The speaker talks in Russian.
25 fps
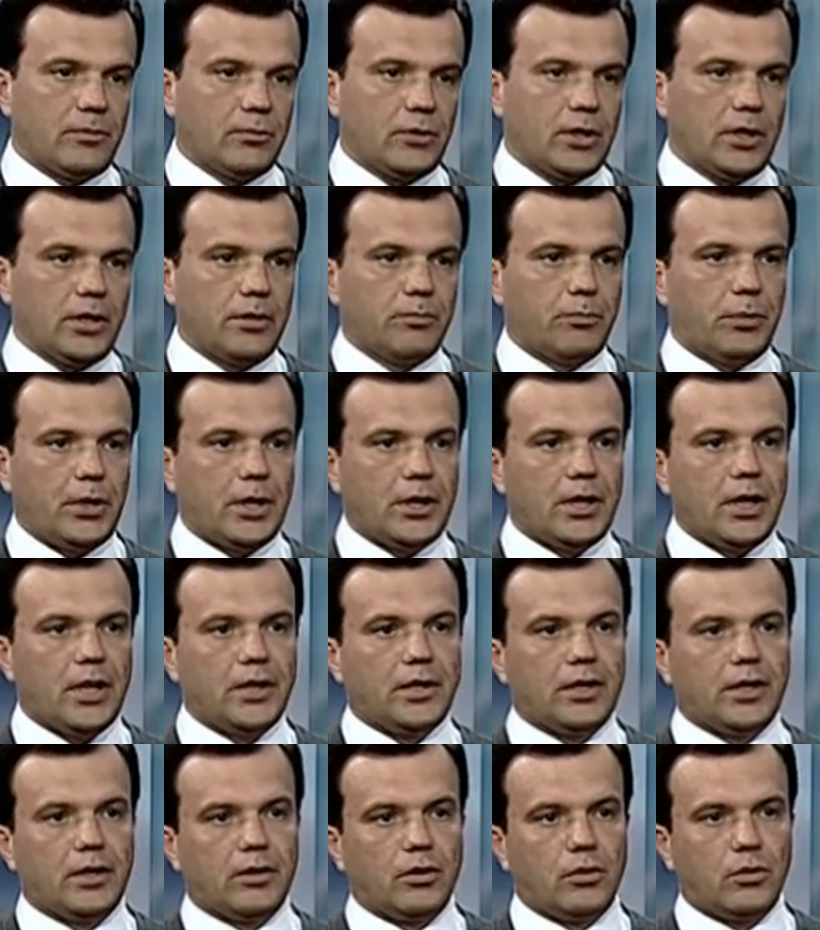для
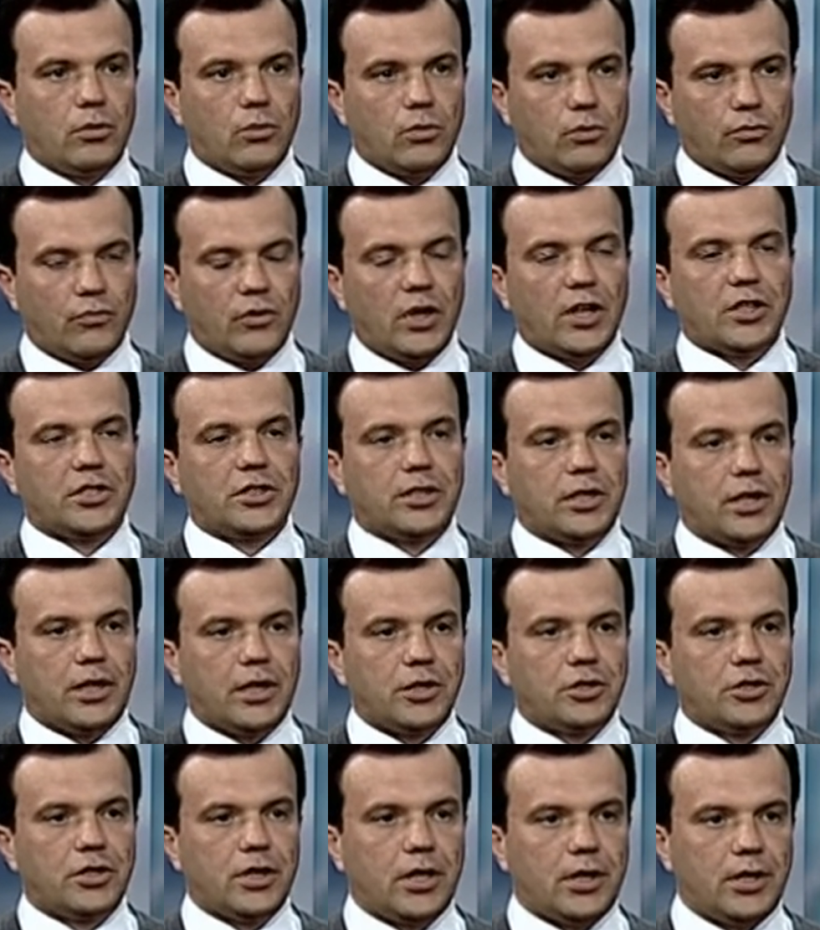принятия важных
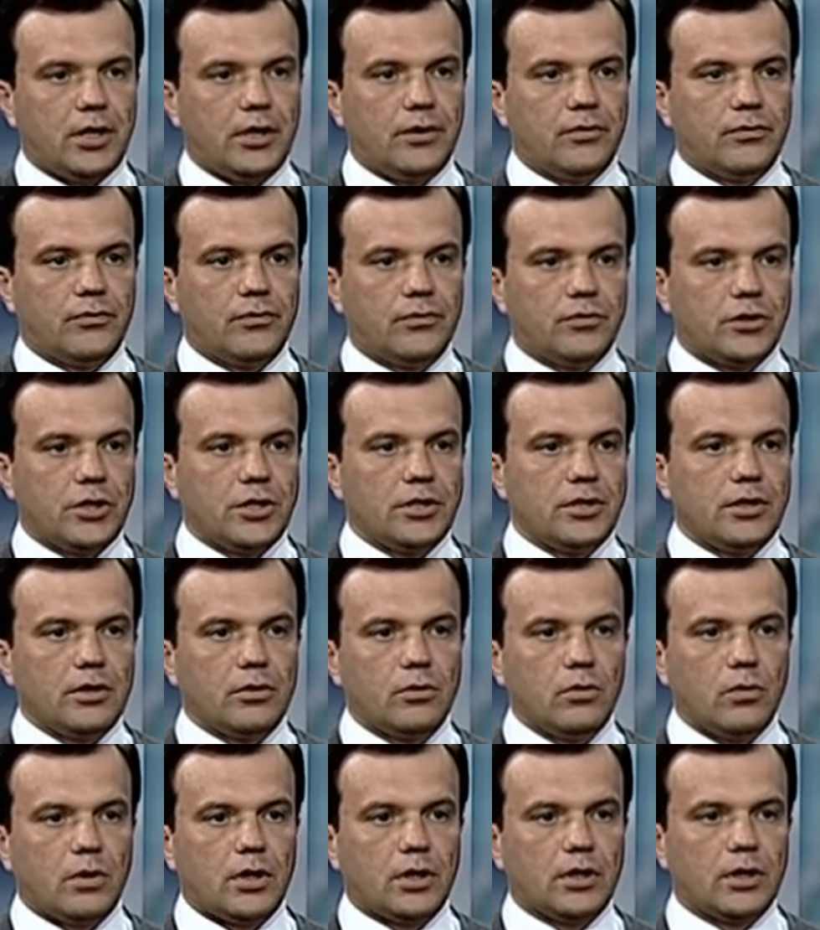решений в жизни
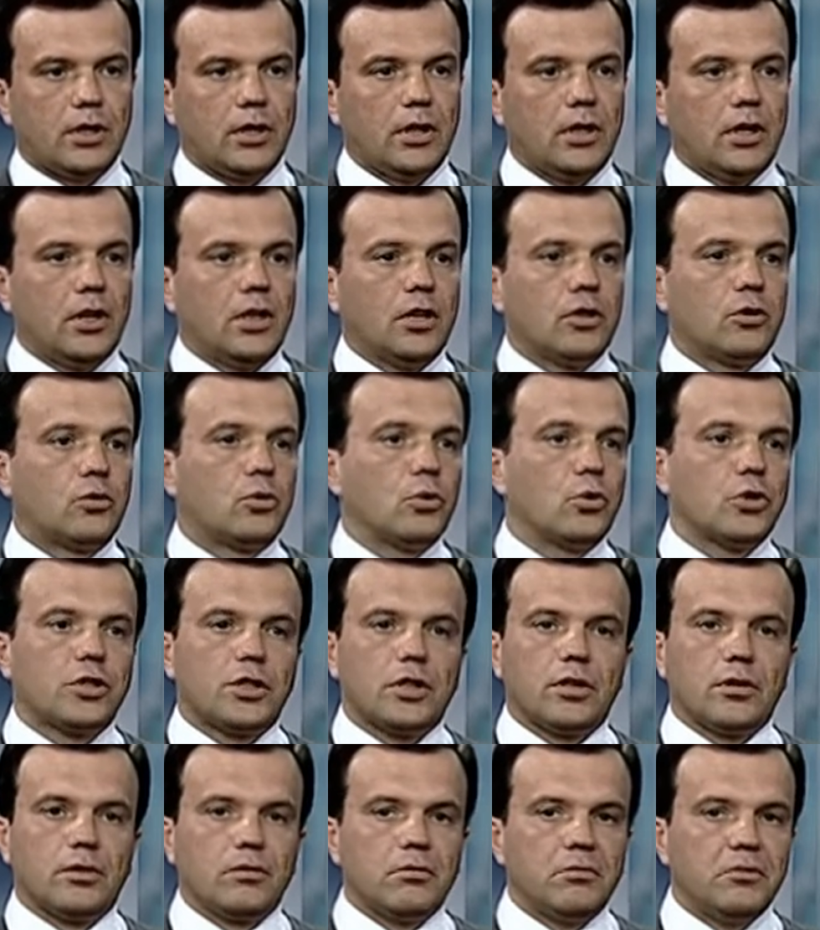города,
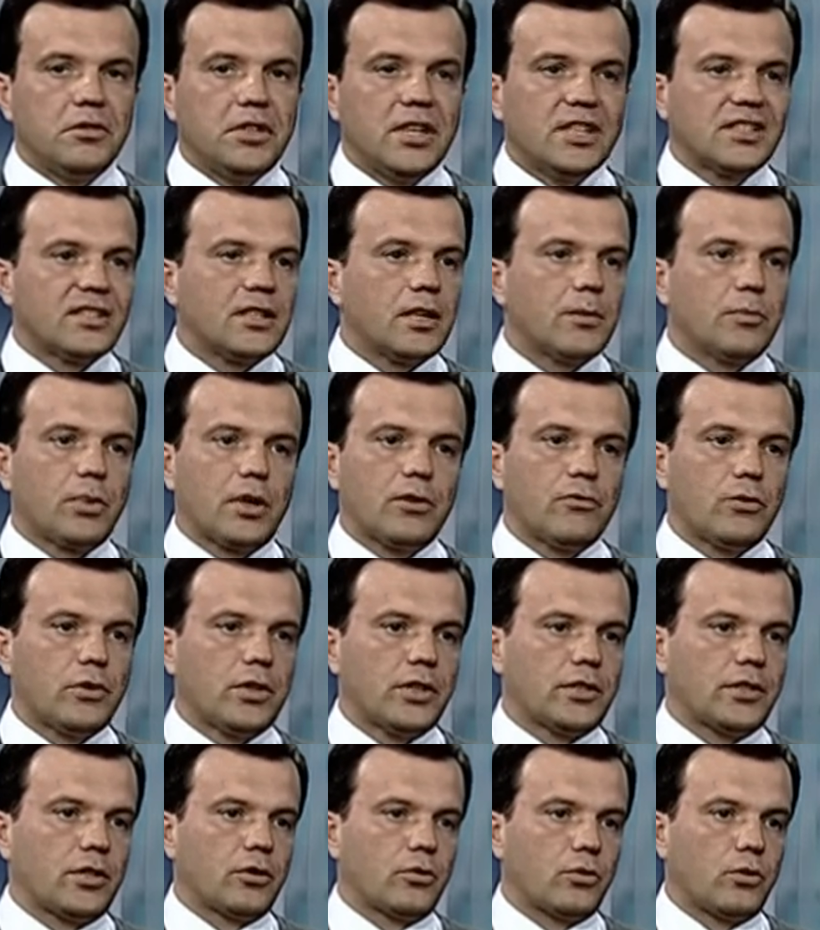тоже, если и
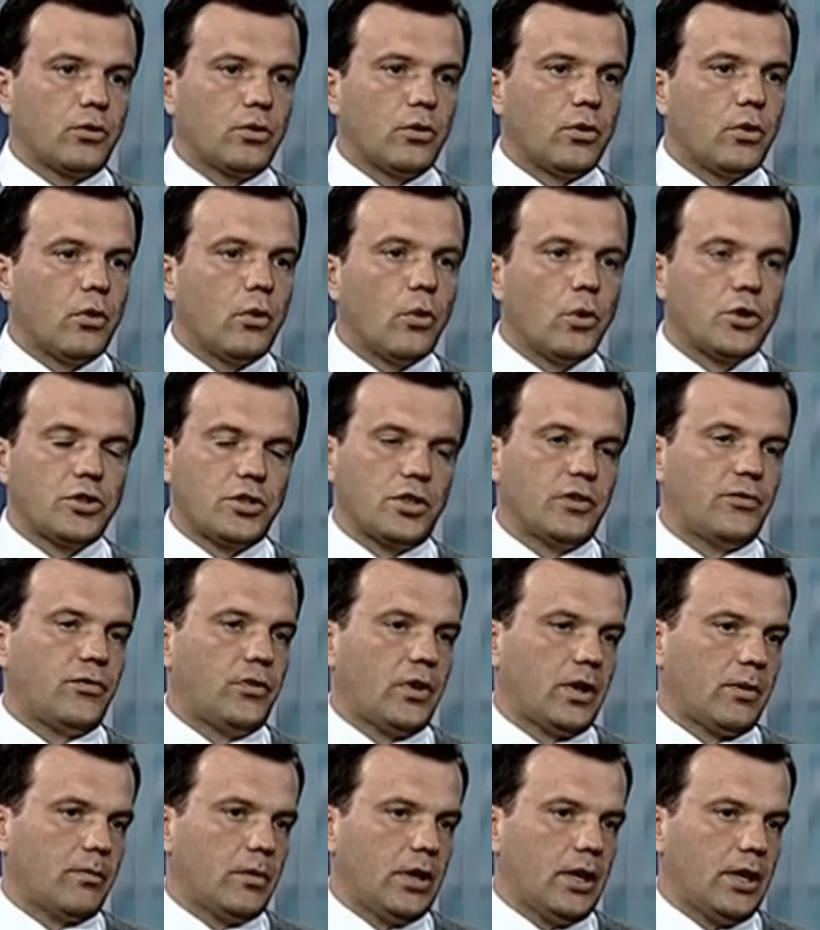проводятся, то очень
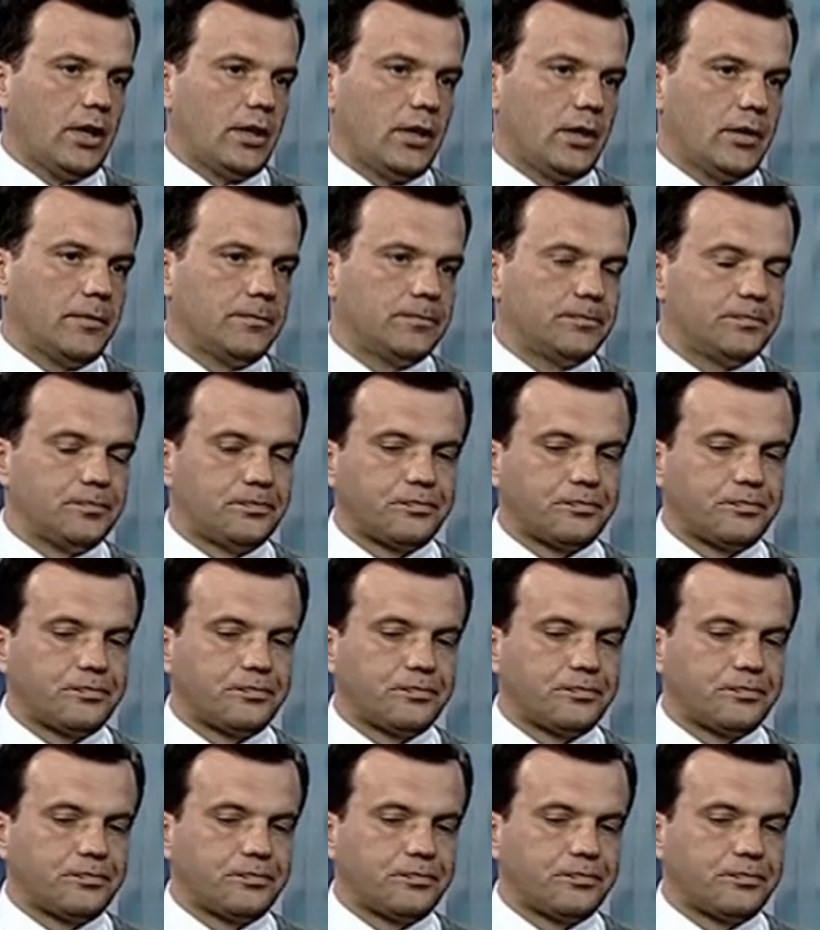формально.